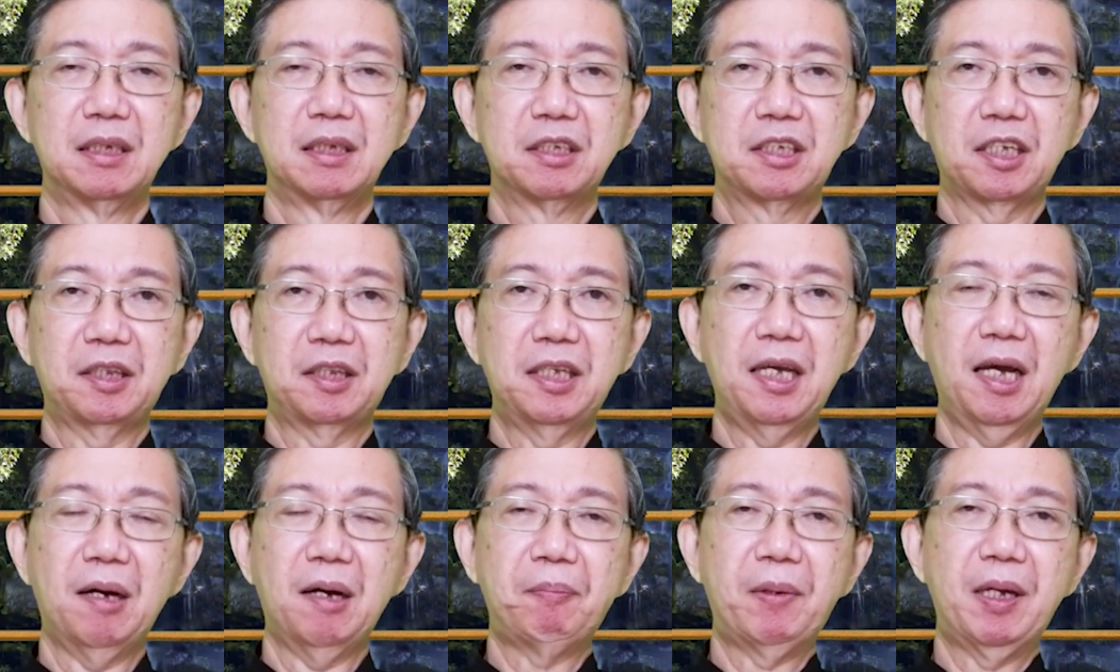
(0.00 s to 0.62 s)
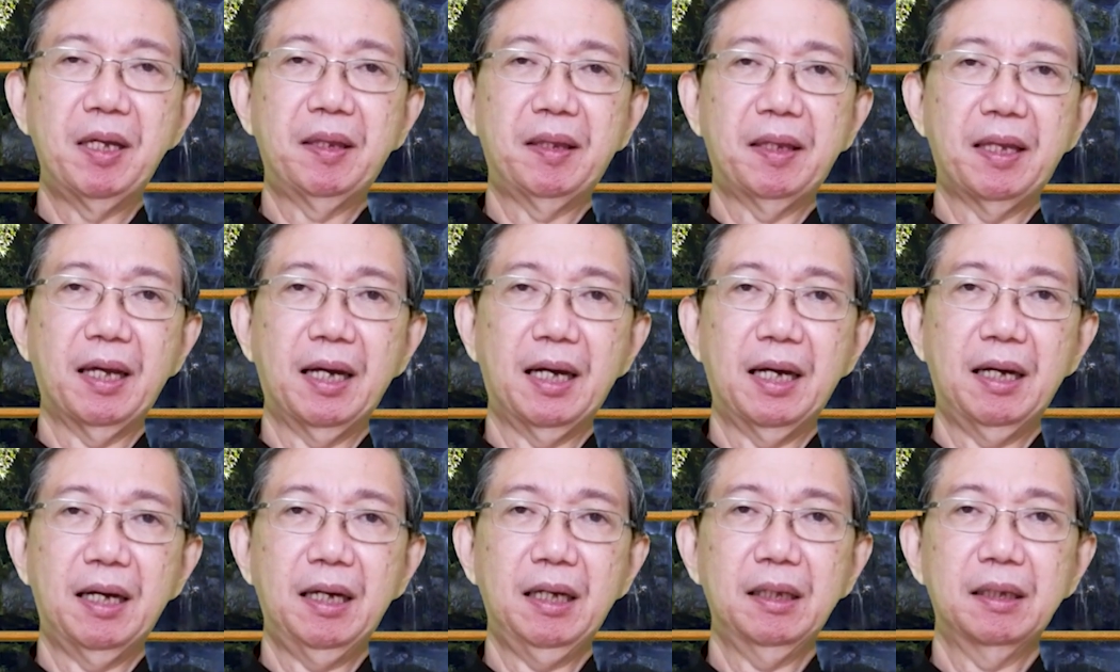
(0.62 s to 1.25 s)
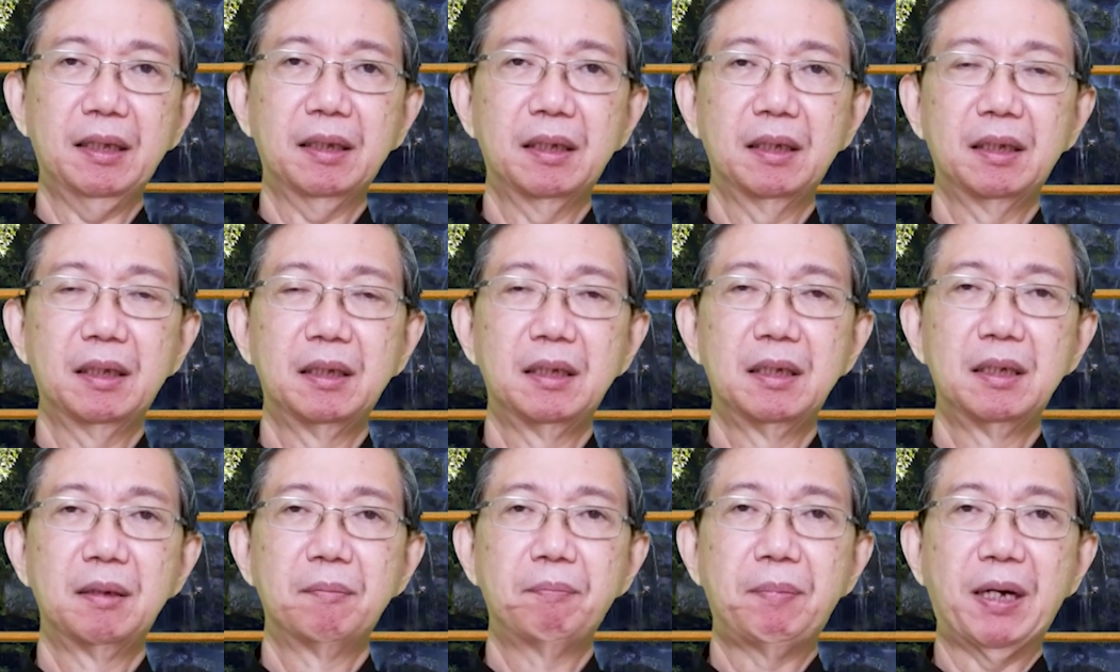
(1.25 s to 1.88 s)
Setiap kita
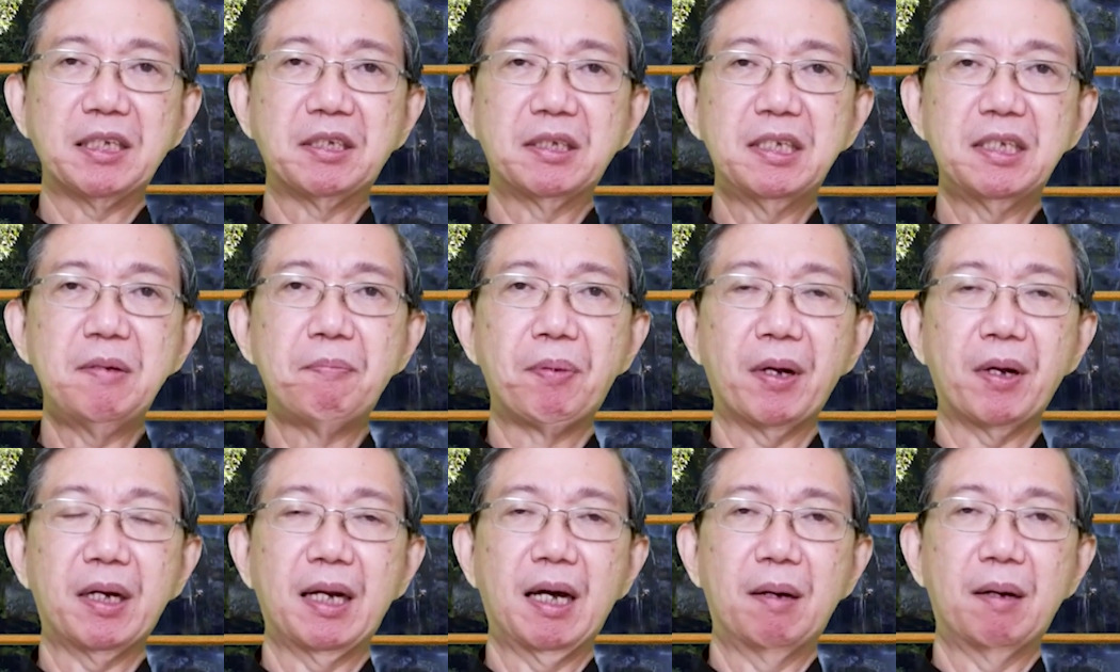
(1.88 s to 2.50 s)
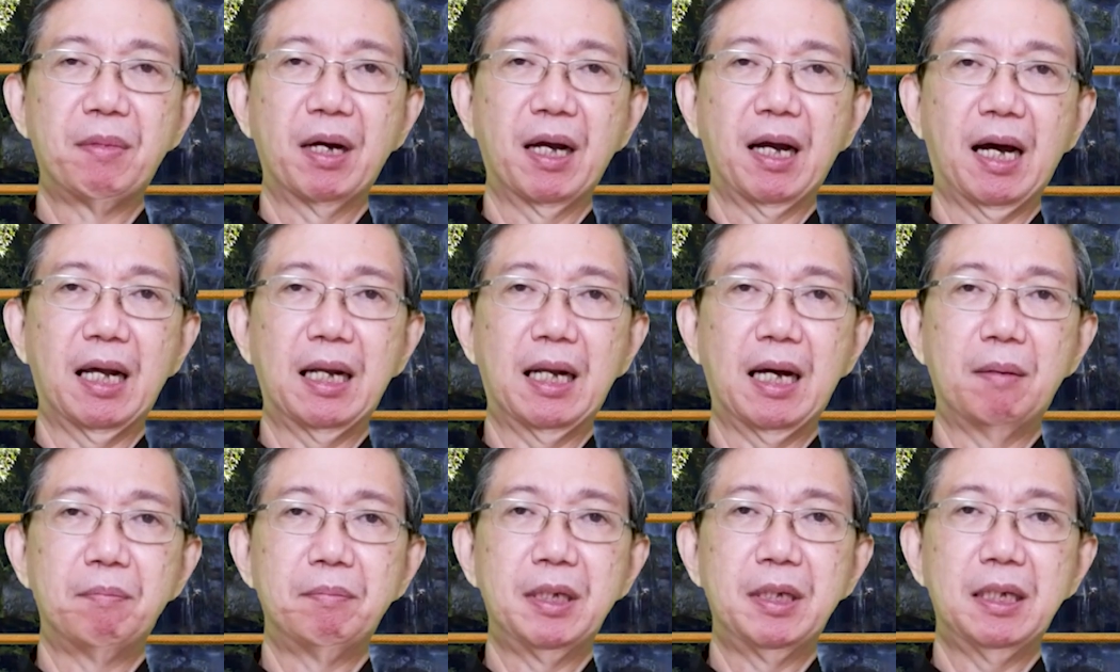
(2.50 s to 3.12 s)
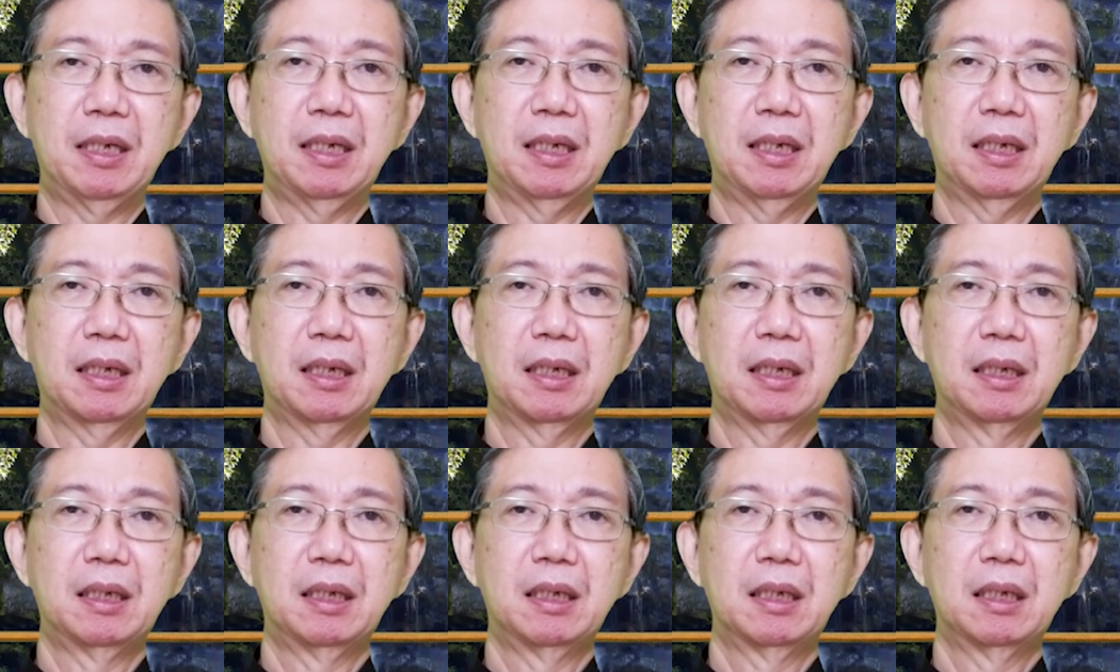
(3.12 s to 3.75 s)
pasti pernah mengalami
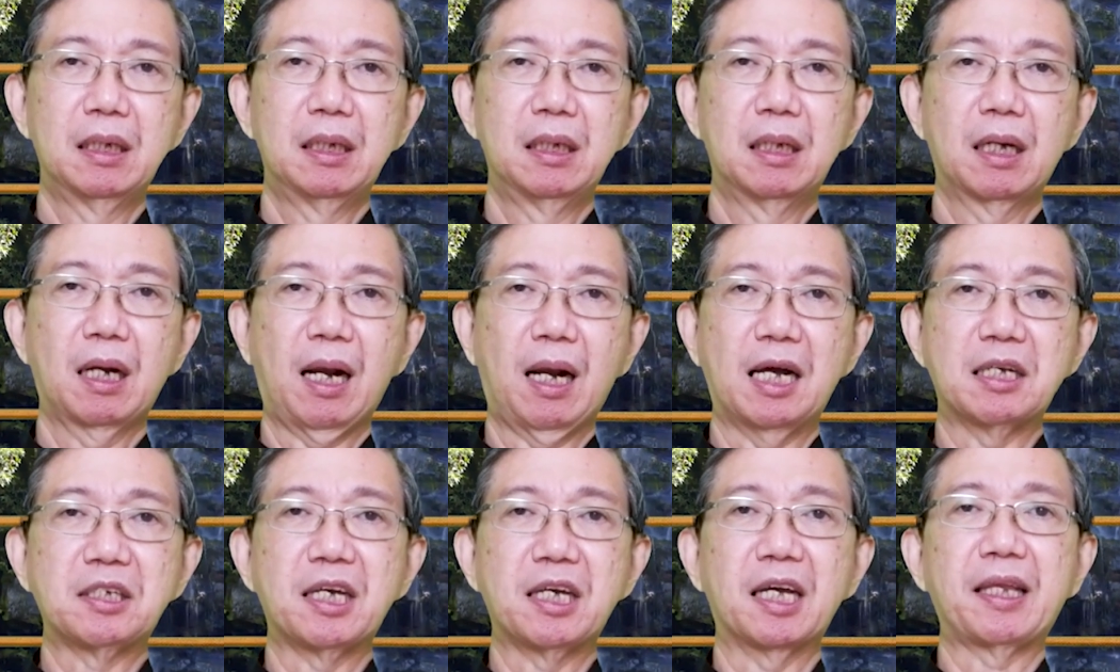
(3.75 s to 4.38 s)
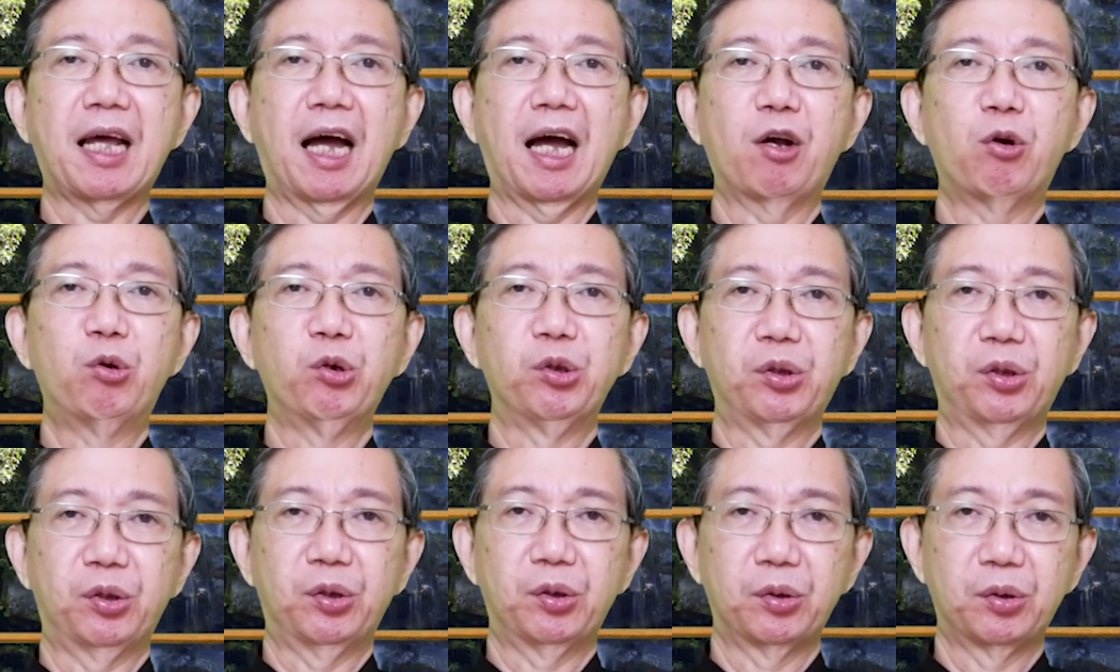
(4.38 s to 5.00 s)
rasa takut,